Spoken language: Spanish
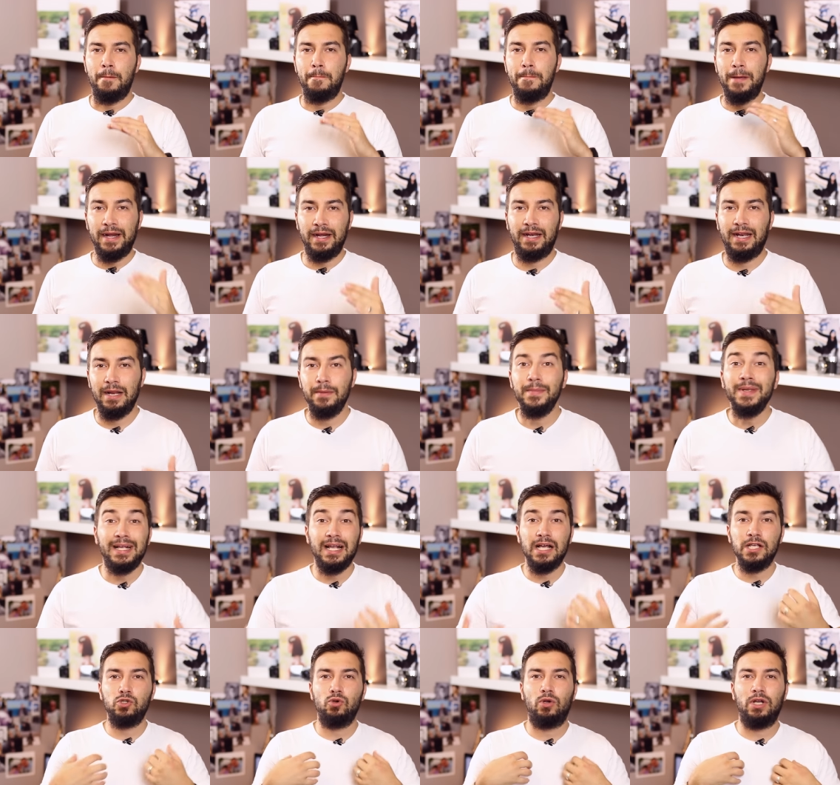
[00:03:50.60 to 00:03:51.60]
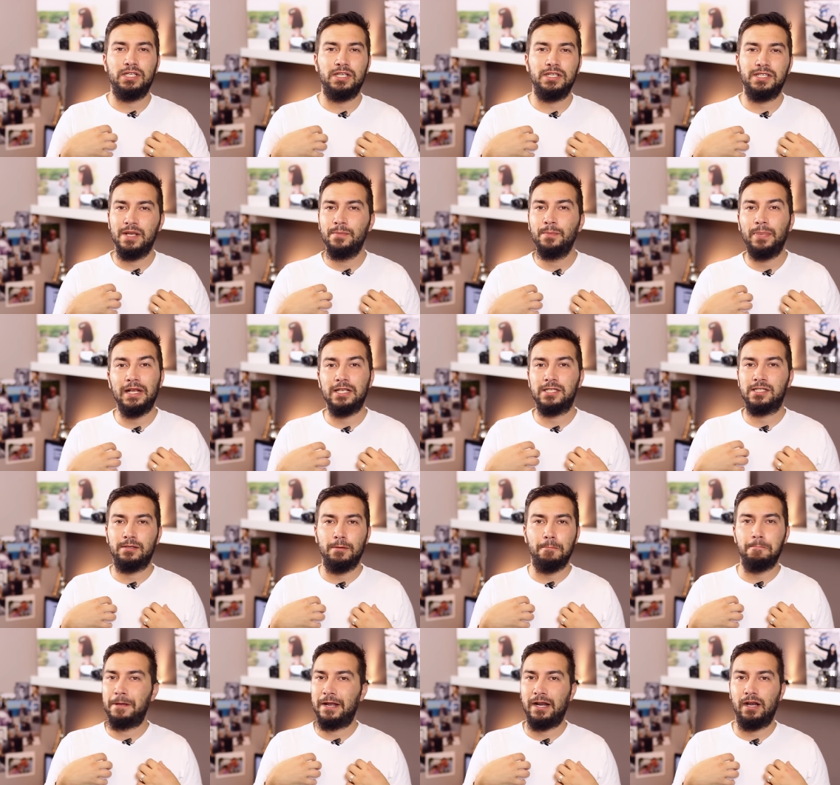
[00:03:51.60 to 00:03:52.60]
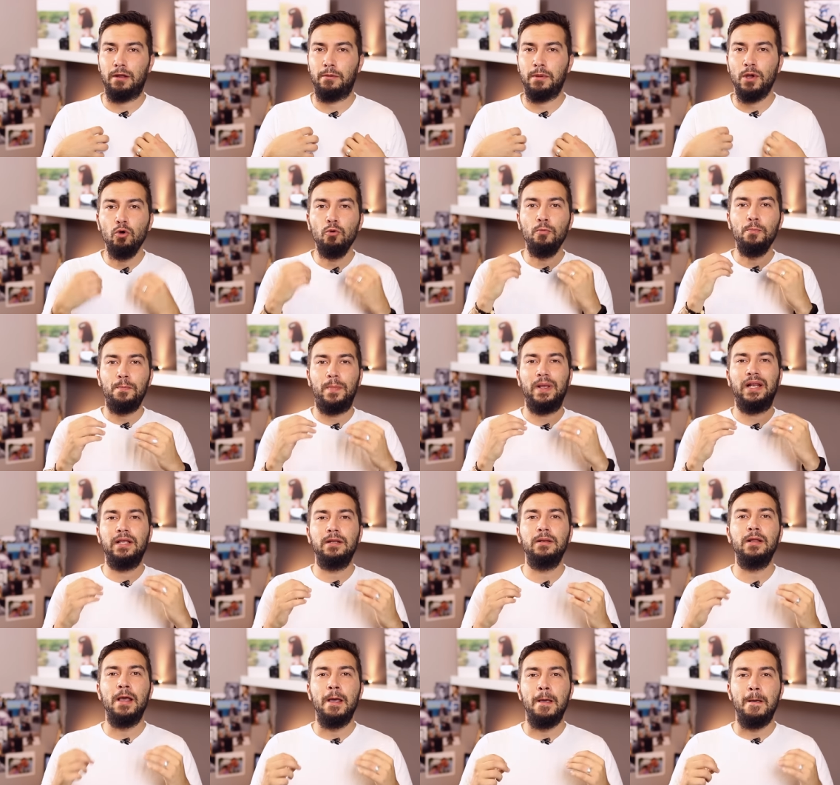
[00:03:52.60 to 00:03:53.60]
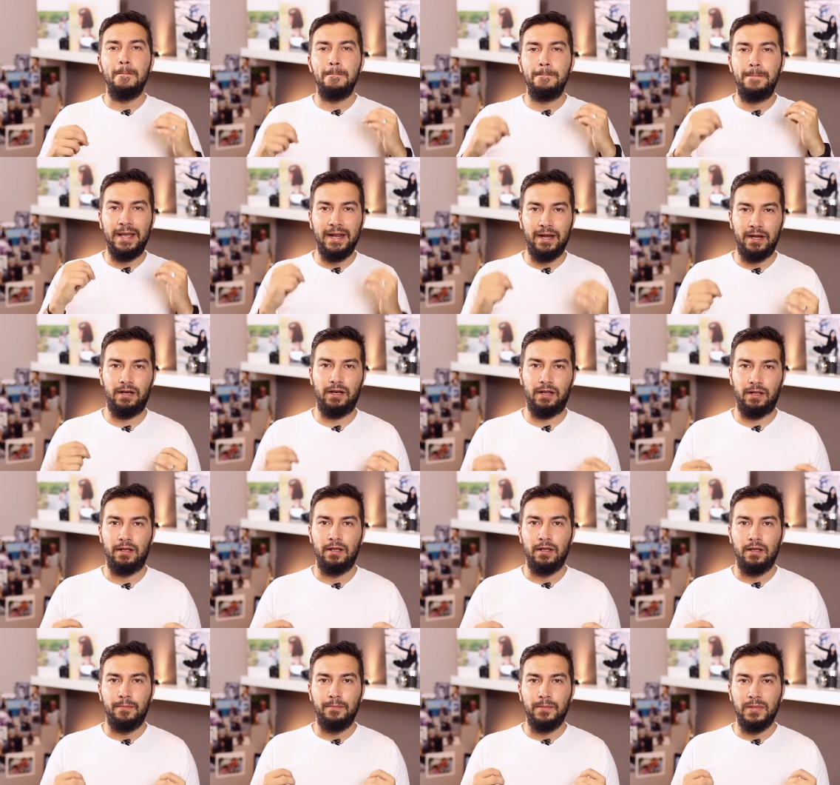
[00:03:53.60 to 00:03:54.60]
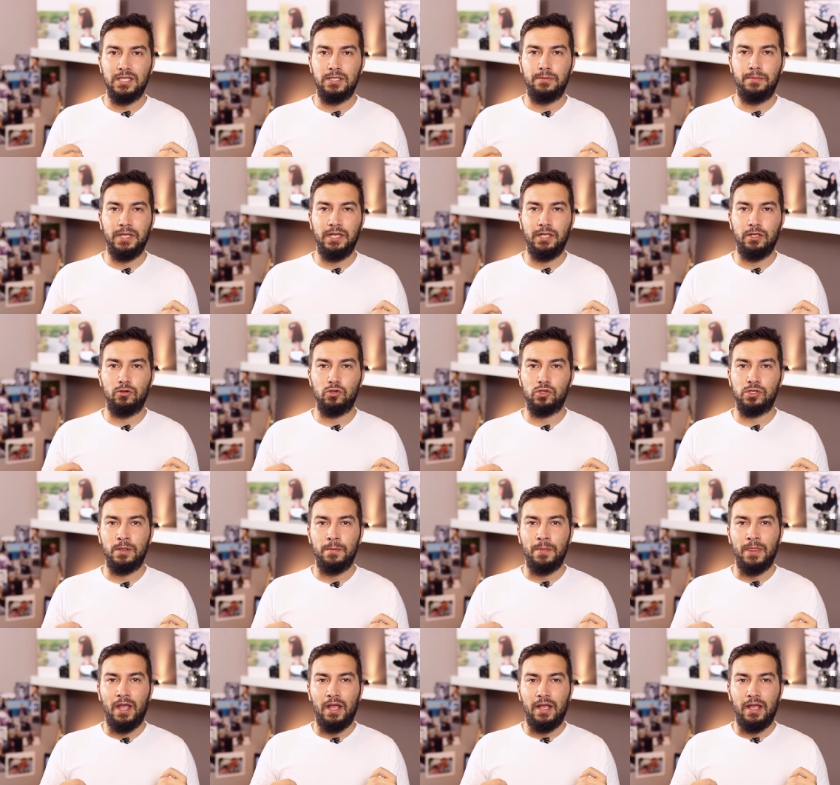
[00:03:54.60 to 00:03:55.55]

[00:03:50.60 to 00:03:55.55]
verde. En mi caso casi siempre es verde, veo un pelín verde mis vídeos.